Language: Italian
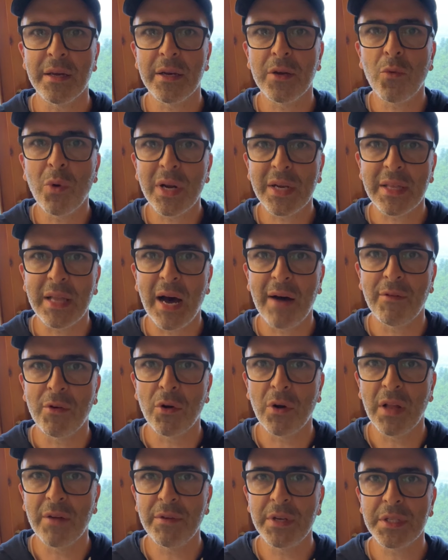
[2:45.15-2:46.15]

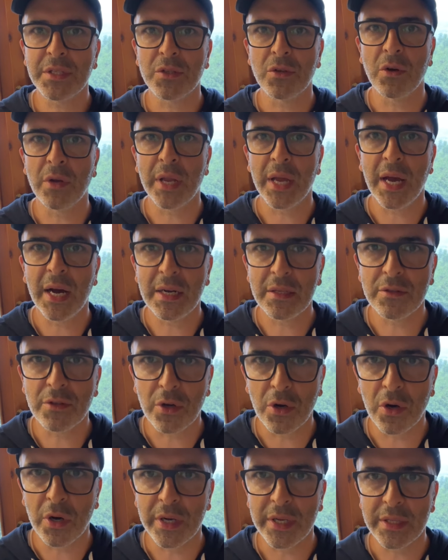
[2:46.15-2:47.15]
riguardavano la versione
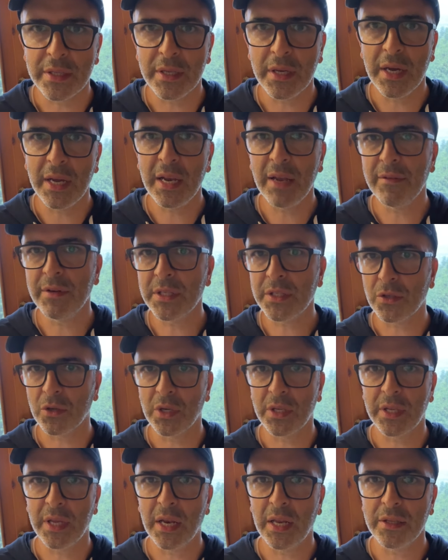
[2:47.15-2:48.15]
Android e la
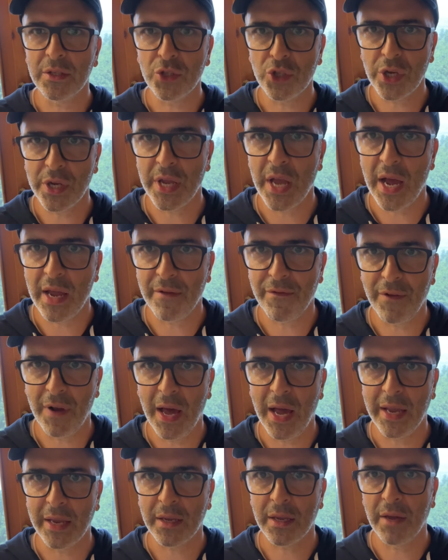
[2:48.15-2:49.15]
versione della DJI
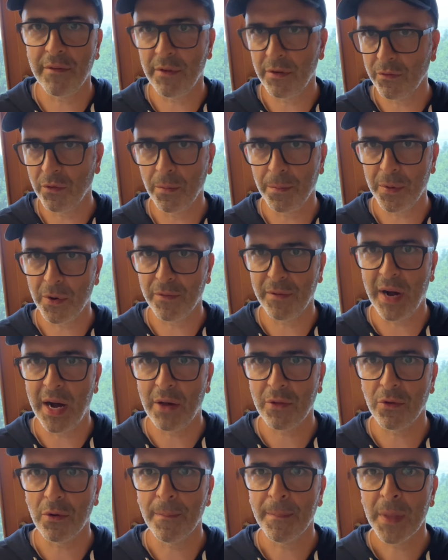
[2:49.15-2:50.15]
Fly che avevo
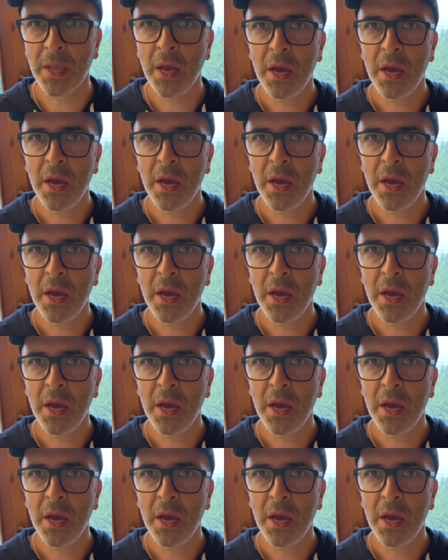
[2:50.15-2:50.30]
provato.